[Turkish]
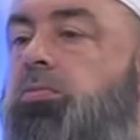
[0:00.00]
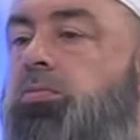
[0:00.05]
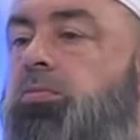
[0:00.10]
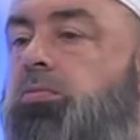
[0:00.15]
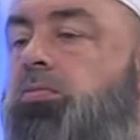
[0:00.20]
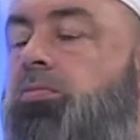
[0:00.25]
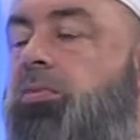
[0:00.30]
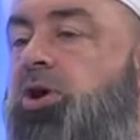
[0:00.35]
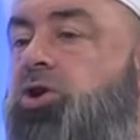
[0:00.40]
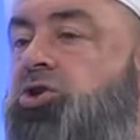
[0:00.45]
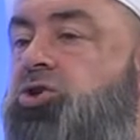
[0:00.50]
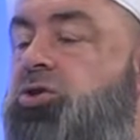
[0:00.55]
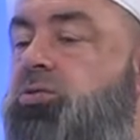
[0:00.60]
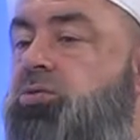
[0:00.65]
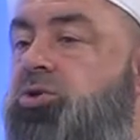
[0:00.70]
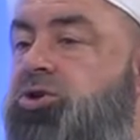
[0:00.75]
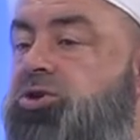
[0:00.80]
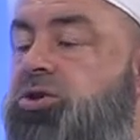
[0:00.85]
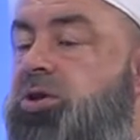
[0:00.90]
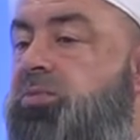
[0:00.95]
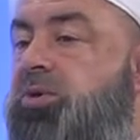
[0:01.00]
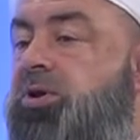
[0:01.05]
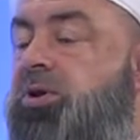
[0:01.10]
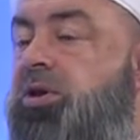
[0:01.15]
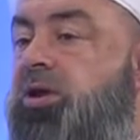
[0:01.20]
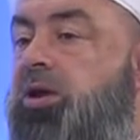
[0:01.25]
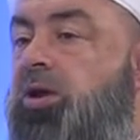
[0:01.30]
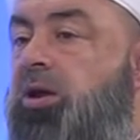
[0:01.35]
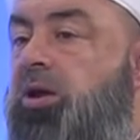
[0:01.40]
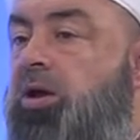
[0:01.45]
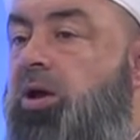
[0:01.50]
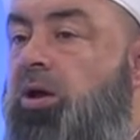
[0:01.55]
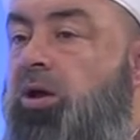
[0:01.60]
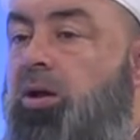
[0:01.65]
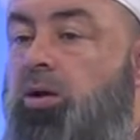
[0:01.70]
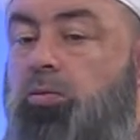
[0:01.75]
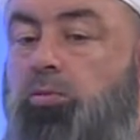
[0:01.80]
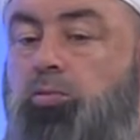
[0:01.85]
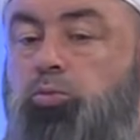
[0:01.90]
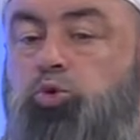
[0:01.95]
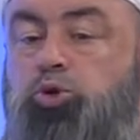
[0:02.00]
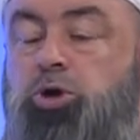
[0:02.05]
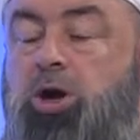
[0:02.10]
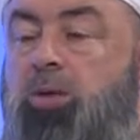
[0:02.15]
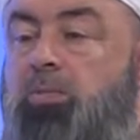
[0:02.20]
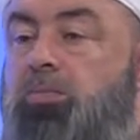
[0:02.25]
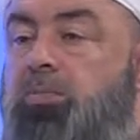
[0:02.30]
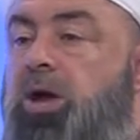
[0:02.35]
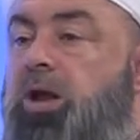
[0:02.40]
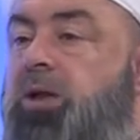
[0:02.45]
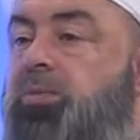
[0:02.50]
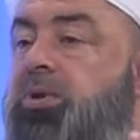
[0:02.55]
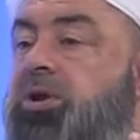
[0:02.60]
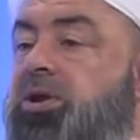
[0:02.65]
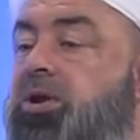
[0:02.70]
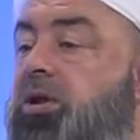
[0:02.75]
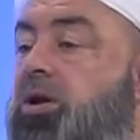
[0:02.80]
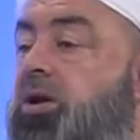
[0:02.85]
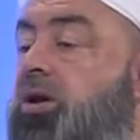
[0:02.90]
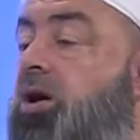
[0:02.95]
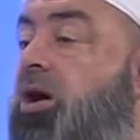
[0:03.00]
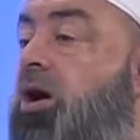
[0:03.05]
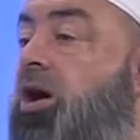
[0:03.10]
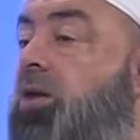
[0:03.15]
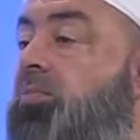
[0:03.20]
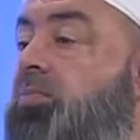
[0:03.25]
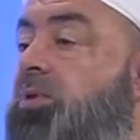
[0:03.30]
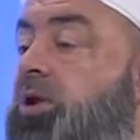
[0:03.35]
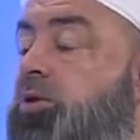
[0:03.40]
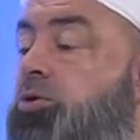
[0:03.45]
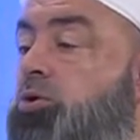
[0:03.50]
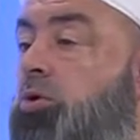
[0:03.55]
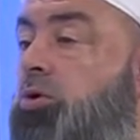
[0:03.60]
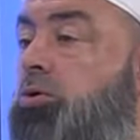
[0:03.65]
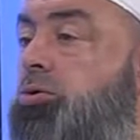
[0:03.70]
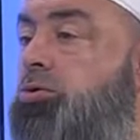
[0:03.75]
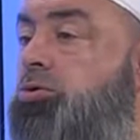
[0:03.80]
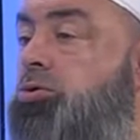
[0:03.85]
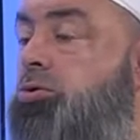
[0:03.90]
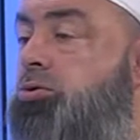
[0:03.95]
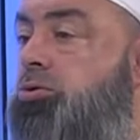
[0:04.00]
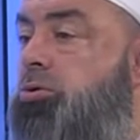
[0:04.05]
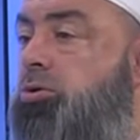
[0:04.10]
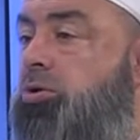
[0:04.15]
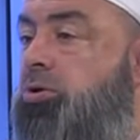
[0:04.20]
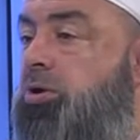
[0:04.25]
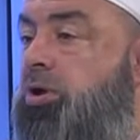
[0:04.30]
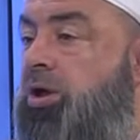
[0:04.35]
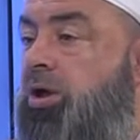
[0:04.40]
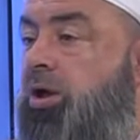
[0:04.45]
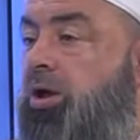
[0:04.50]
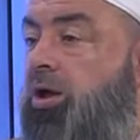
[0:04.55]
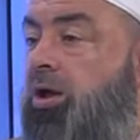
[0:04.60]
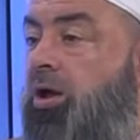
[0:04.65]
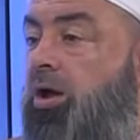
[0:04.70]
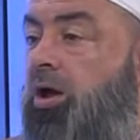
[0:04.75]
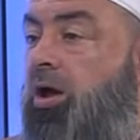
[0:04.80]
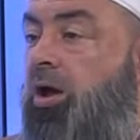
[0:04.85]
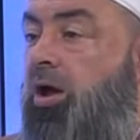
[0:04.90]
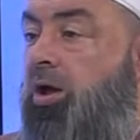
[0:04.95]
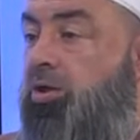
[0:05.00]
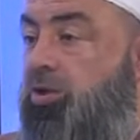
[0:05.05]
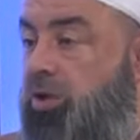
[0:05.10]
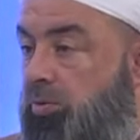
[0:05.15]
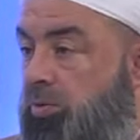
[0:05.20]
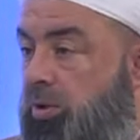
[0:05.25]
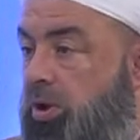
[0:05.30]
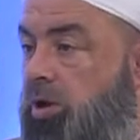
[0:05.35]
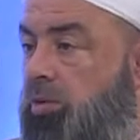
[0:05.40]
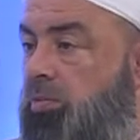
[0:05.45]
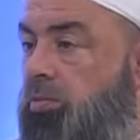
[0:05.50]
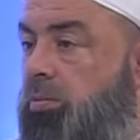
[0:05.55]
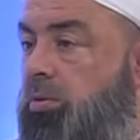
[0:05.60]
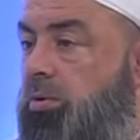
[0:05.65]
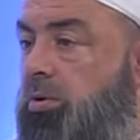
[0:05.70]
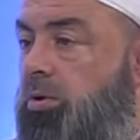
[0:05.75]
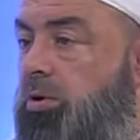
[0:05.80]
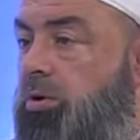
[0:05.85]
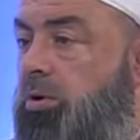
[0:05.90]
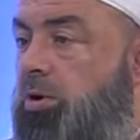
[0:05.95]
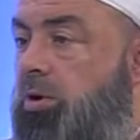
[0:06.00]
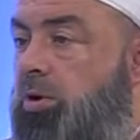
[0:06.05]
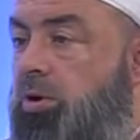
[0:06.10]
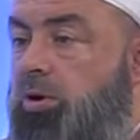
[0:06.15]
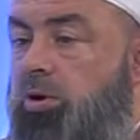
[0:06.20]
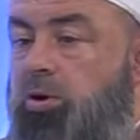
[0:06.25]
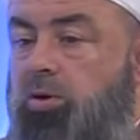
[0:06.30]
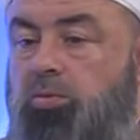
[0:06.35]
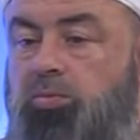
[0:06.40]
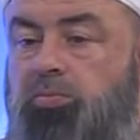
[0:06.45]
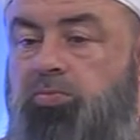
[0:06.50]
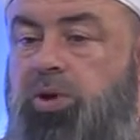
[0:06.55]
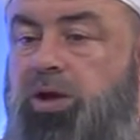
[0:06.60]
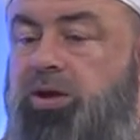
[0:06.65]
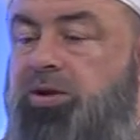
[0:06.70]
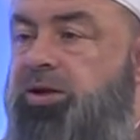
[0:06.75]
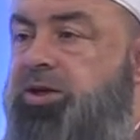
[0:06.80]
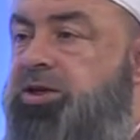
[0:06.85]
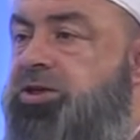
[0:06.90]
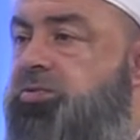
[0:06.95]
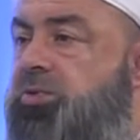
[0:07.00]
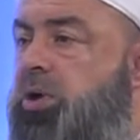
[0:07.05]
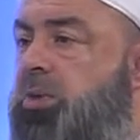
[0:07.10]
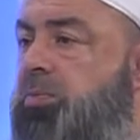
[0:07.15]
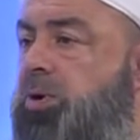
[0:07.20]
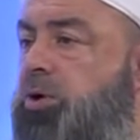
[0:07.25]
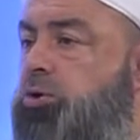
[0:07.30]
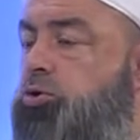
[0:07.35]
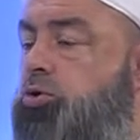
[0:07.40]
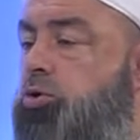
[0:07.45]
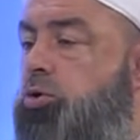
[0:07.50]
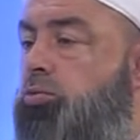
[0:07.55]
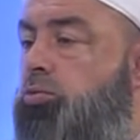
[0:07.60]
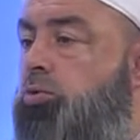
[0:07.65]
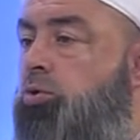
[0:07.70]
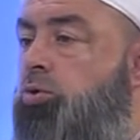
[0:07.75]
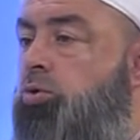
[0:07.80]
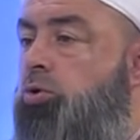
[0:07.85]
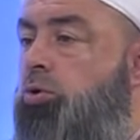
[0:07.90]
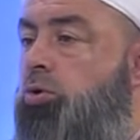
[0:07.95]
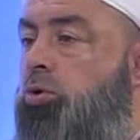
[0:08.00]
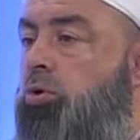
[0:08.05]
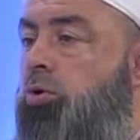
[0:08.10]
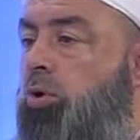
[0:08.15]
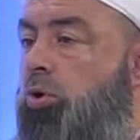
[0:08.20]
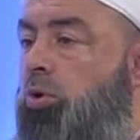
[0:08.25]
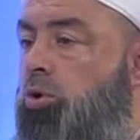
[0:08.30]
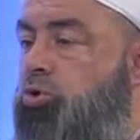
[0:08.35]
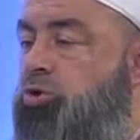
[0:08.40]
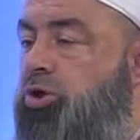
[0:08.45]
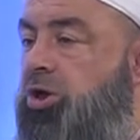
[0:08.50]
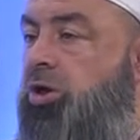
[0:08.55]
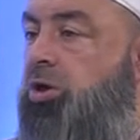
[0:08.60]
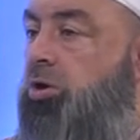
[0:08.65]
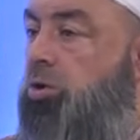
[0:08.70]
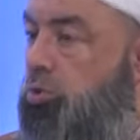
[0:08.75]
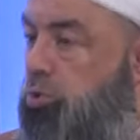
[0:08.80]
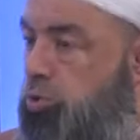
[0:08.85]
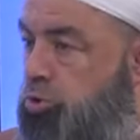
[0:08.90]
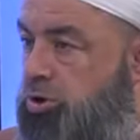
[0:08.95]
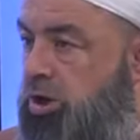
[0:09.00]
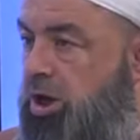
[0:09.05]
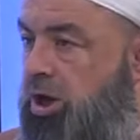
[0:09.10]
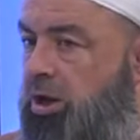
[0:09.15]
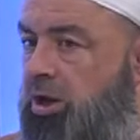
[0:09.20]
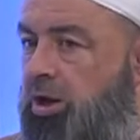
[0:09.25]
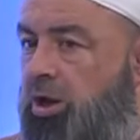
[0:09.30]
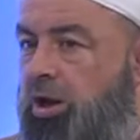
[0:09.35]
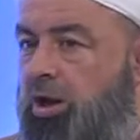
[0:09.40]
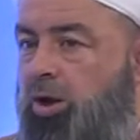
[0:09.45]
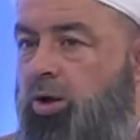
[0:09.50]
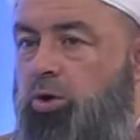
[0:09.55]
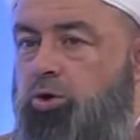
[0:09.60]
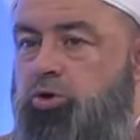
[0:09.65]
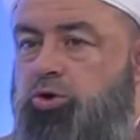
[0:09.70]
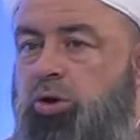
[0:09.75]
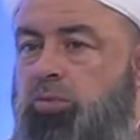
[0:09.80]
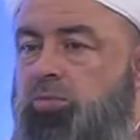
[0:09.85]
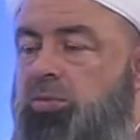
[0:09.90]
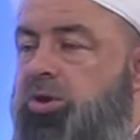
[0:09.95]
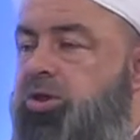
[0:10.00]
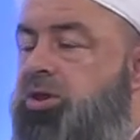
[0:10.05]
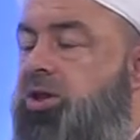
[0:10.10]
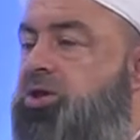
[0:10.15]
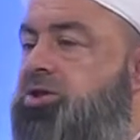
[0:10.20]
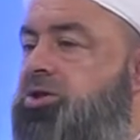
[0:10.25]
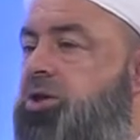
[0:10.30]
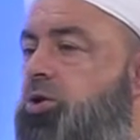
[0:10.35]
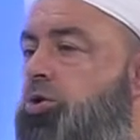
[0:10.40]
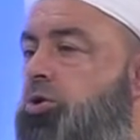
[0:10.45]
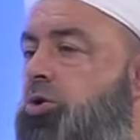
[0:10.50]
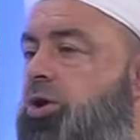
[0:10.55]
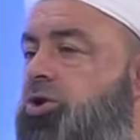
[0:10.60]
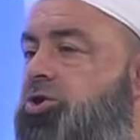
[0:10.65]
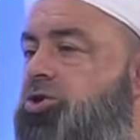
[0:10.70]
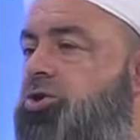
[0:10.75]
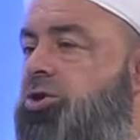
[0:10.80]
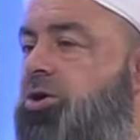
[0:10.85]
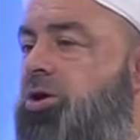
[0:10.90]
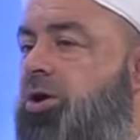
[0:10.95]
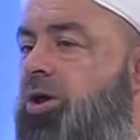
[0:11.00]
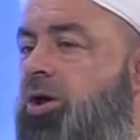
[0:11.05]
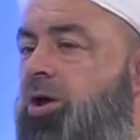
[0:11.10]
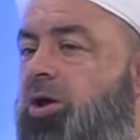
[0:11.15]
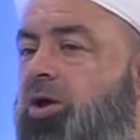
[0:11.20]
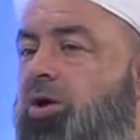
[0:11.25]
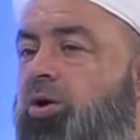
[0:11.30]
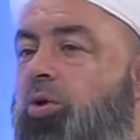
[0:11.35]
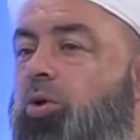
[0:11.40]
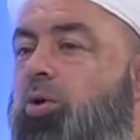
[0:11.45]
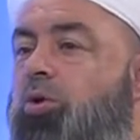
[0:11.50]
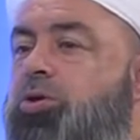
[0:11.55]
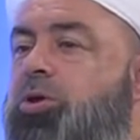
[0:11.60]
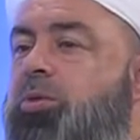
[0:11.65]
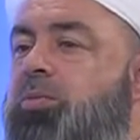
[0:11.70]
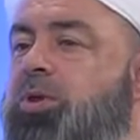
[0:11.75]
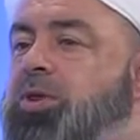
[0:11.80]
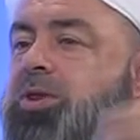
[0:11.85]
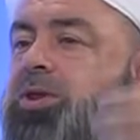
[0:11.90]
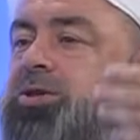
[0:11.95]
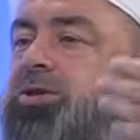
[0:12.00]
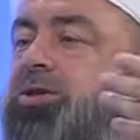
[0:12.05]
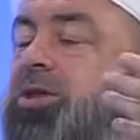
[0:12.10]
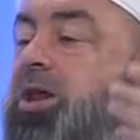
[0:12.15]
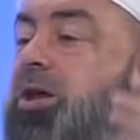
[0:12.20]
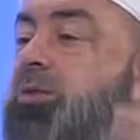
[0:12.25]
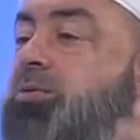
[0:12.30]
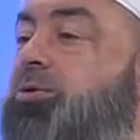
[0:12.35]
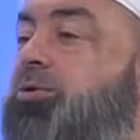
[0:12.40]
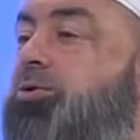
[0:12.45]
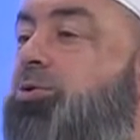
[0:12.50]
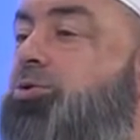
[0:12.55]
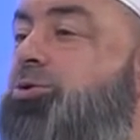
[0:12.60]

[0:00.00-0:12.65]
başlı başına bir mükemmel bir kabiliyeti öldürttürdü. Tamam. Ben resim yapmak istiyorum onu hocayı. Güzel. O zaman medresenin aç. Orada medresede ne yapsın hoca